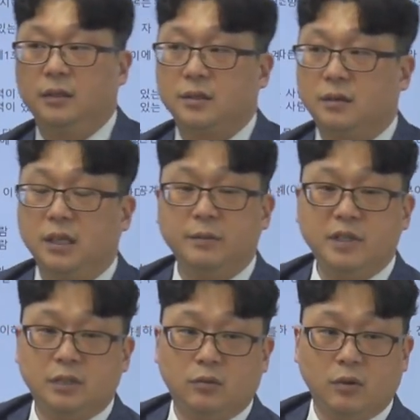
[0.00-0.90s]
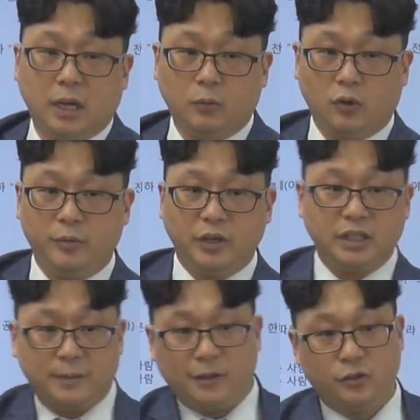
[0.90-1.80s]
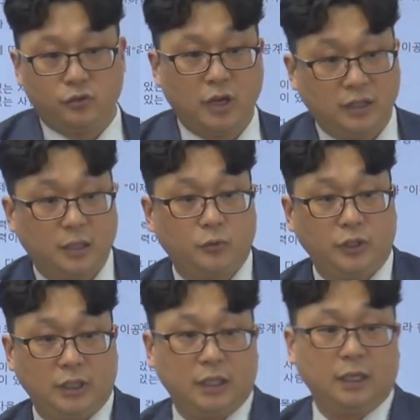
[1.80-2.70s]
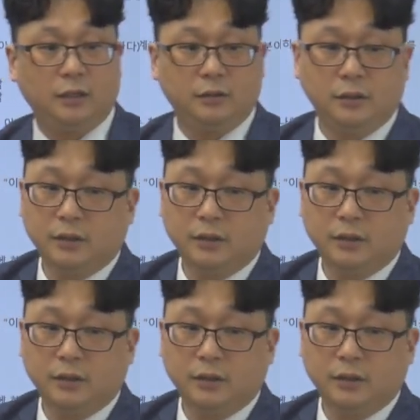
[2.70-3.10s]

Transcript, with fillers: 설계 및 시공 과목을 면제받을 수가 있다 보니까